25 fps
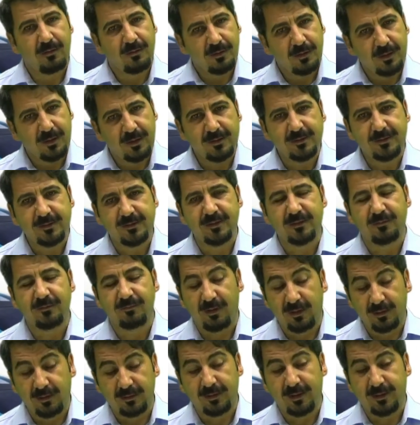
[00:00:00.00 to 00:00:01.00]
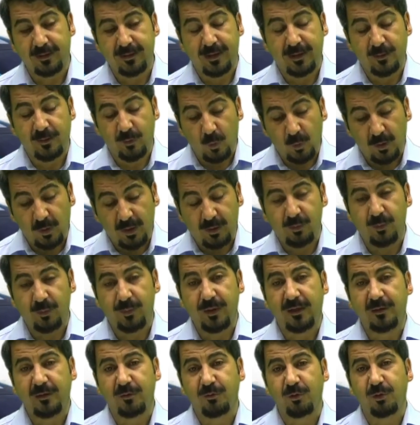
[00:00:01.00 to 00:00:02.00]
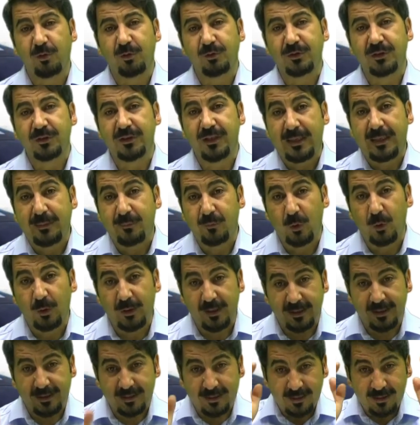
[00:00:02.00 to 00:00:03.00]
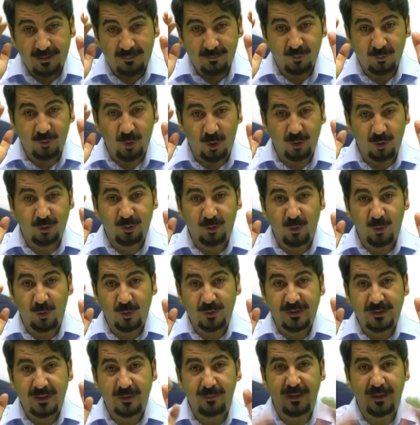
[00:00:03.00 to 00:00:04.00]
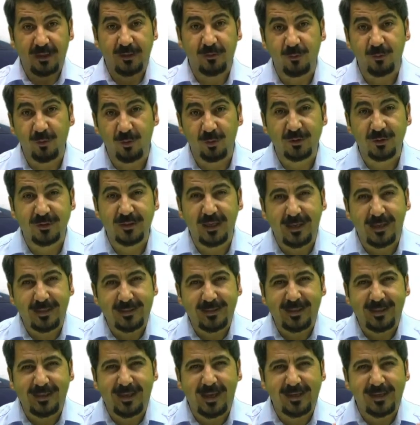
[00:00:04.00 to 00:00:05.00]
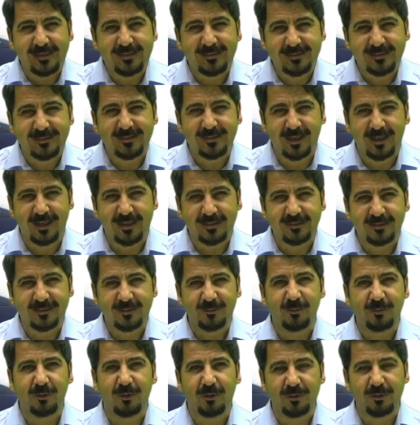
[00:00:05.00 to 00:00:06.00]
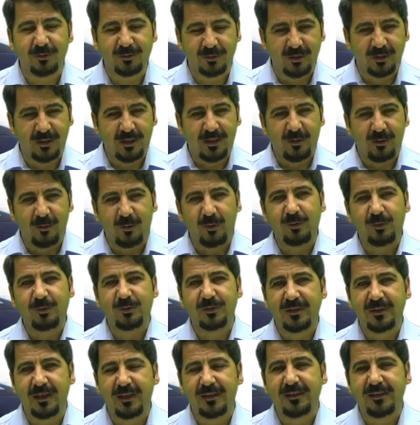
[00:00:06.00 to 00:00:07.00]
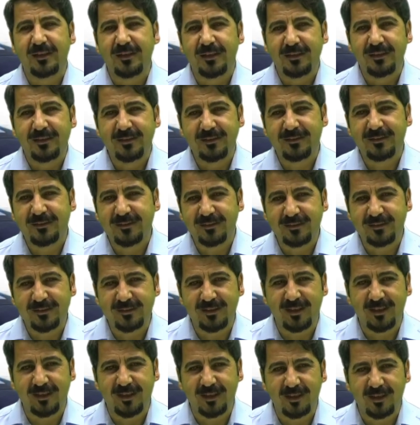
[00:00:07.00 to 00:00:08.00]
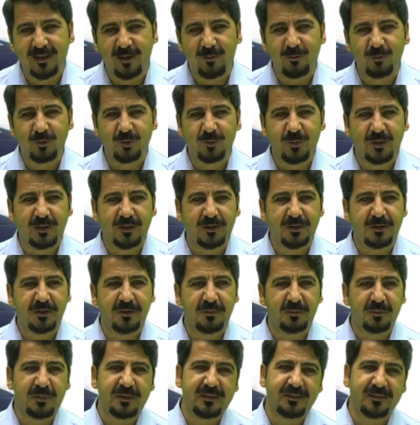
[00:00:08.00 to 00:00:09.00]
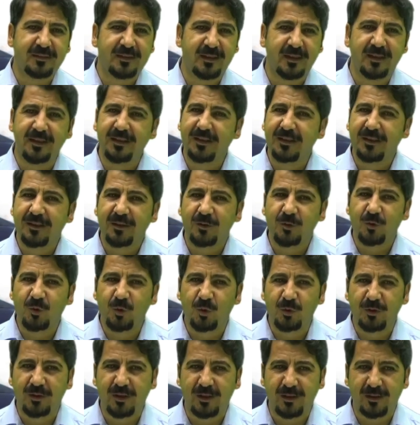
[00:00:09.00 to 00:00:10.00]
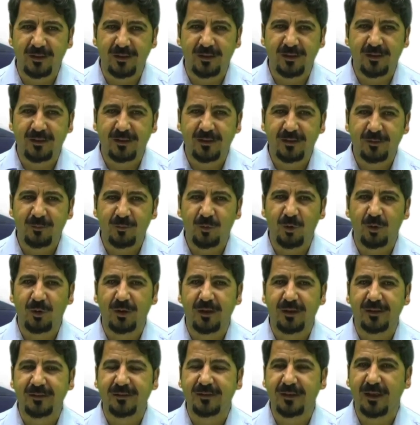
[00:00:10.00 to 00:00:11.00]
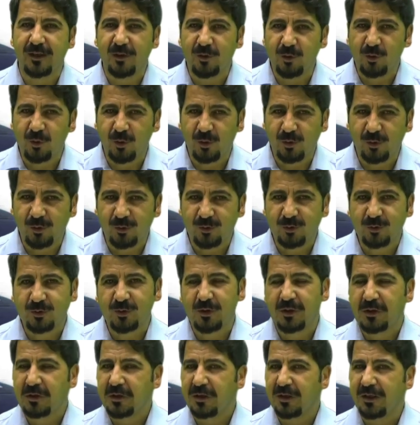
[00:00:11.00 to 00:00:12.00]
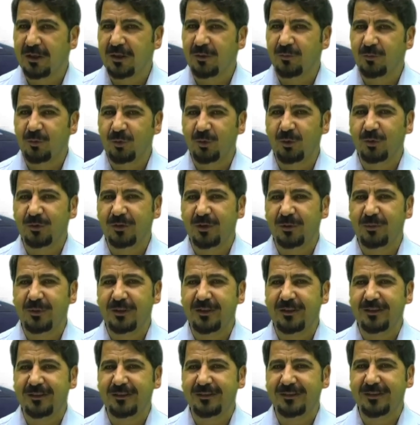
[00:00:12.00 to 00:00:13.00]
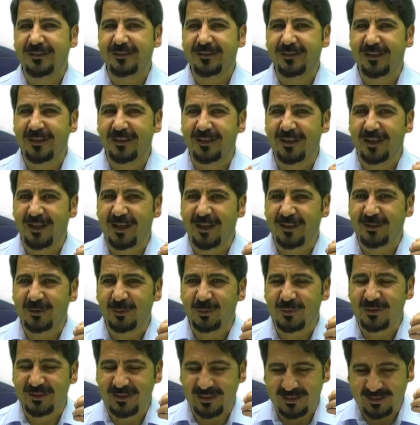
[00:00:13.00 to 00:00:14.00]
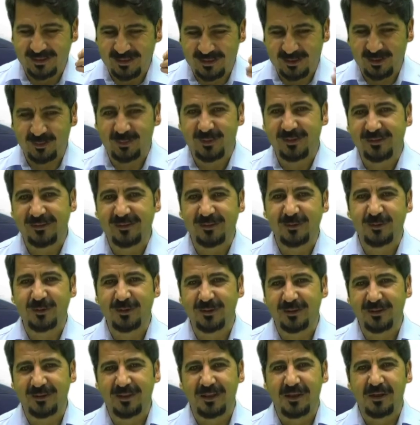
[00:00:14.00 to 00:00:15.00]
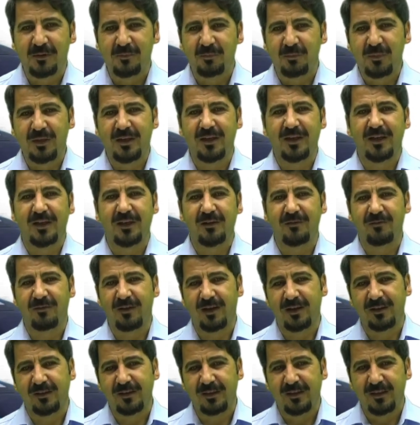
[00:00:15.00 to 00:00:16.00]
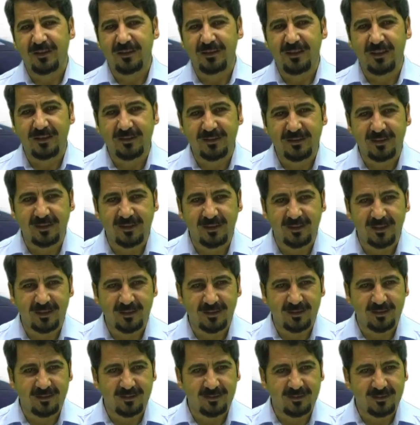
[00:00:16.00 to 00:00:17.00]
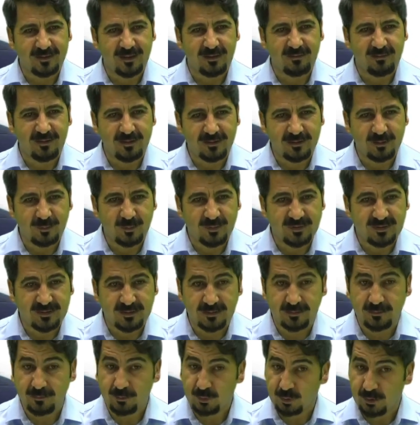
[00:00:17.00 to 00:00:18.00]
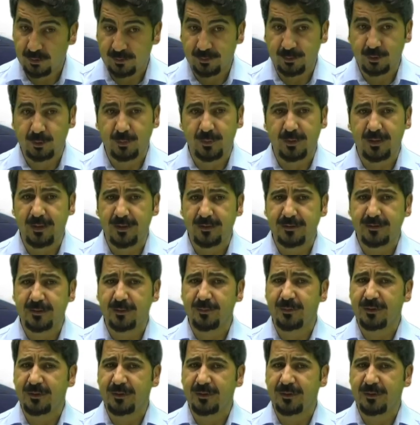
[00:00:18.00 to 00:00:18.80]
girsin. Valla yani öyle bir bekliyoruz ki yani böyle dört gözle bekliyoruz. Yani gelsin artık diyoruz. O yüzden hızlı trene kavuşmak için biz de günleri böyle sayıyoruz. E, bu tabii ki hızlı tren hayatımıza girmesi için bir an evvel yetkililerin, devletimizin çalışmalar tabii